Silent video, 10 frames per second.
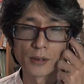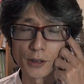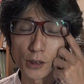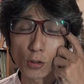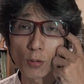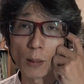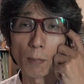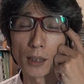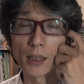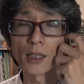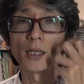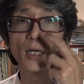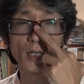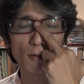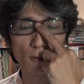二次公募はまだね、
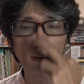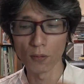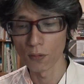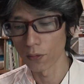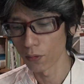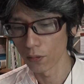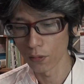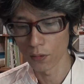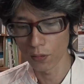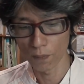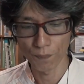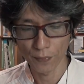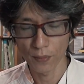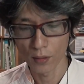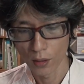あ
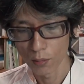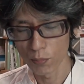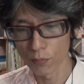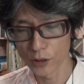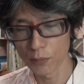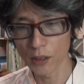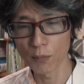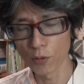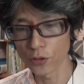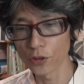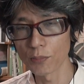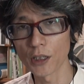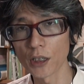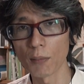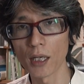のー、締め募集締
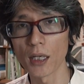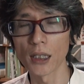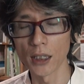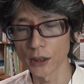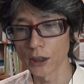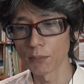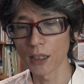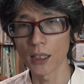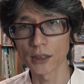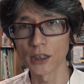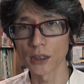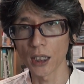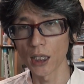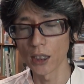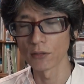め切ったばっかりだし今から審査
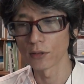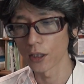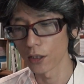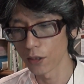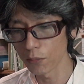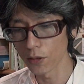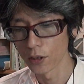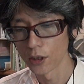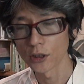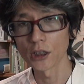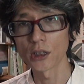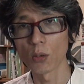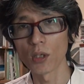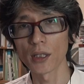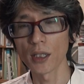が入るんだけども審
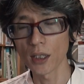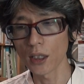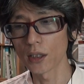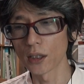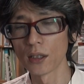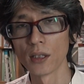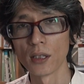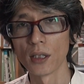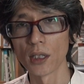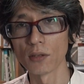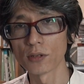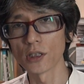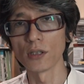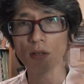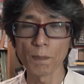査終わってからあの
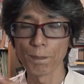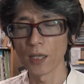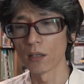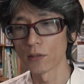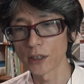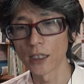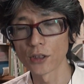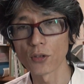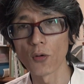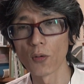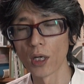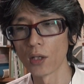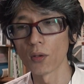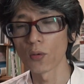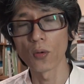次のあの3次公
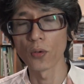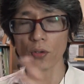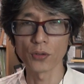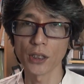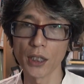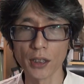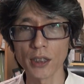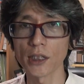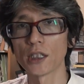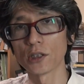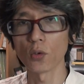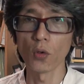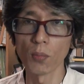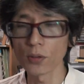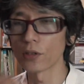あの公表されて3次
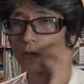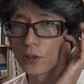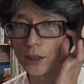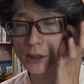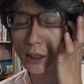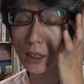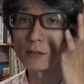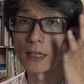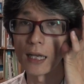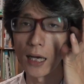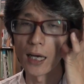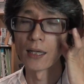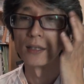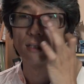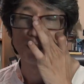公募っていう形になるから
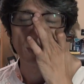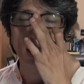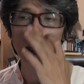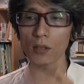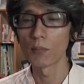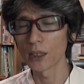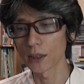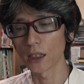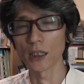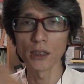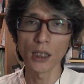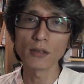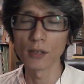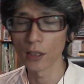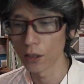あのまだ先にな
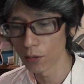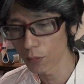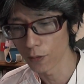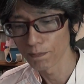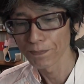るんだけども